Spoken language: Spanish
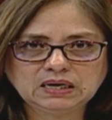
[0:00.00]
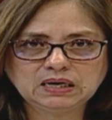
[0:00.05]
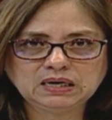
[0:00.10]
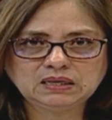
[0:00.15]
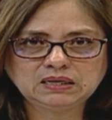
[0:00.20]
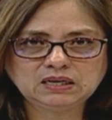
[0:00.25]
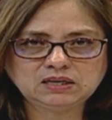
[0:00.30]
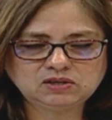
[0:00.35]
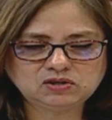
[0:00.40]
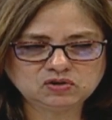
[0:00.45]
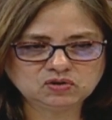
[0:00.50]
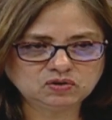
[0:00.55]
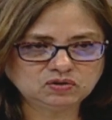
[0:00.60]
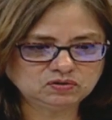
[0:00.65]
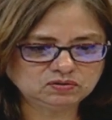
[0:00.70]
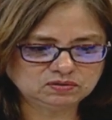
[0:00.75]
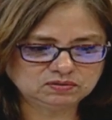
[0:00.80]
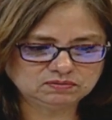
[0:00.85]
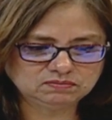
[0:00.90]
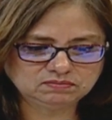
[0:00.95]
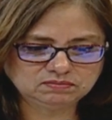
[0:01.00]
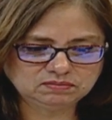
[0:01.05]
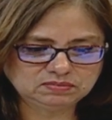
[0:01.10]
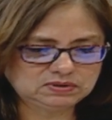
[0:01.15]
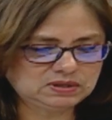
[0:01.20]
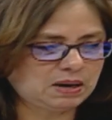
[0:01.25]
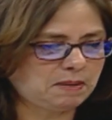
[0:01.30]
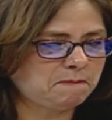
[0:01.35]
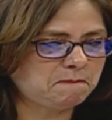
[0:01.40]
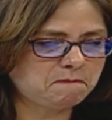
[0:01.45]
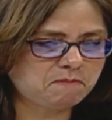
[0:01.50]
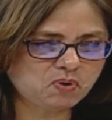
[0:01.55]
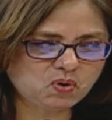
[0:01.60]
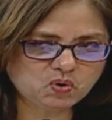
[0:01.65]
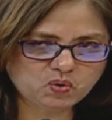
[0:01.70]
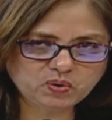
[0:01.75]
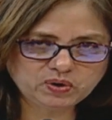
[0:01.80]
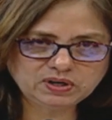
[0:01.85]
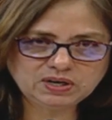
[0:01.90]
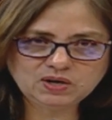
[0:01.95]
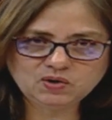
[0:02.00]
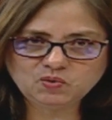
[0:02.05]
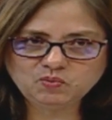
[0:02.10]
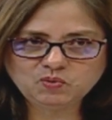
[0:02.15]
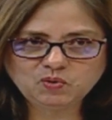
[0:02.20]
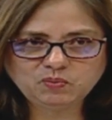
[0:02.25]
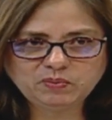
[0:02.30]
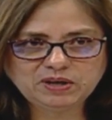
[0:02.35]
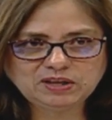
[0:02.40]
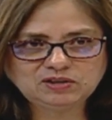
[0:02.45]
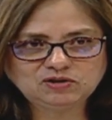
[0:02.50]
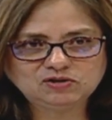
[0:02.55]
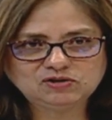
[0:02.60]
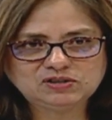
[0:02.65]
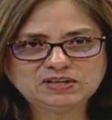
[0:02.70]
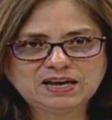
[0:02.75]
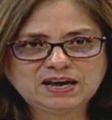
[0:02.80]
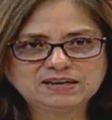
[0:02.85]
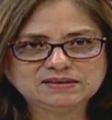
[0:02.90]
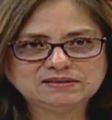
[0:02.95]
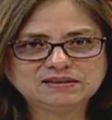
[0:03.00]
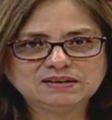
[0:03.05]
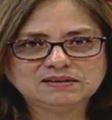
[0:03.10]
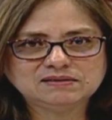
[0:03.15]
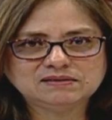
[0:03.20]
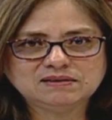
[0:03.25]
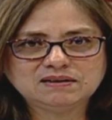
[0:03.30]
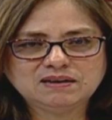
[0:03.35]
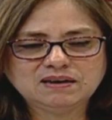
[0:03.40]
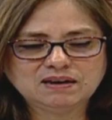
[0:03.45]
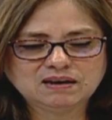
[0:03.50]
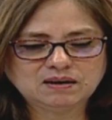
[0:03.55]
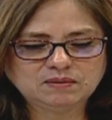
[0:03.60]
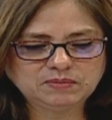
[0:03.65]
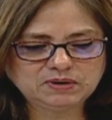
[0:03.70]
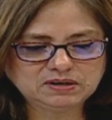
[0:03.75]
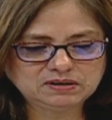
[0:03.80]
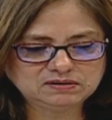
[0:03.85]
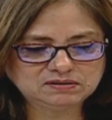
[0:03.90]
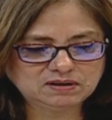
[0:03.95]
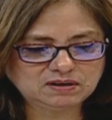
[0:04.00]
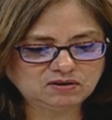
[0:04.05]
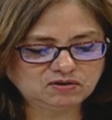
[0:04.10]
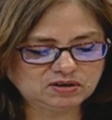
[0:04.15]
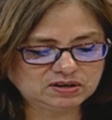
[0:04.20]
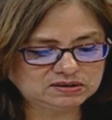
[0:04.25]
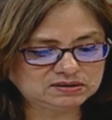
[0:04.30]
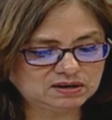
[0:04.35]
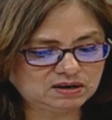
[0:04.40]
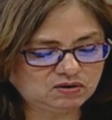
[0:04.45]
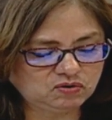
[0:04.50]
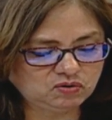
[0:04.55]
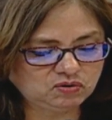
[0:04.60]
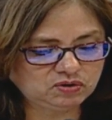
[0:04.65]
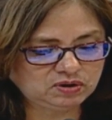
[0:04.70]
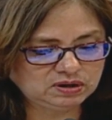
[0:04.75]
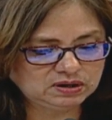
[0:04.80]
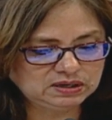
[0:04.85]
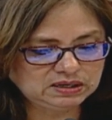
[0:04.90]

He dicho, tampoco en ningún momento se hace así en el Ministerio de Salud,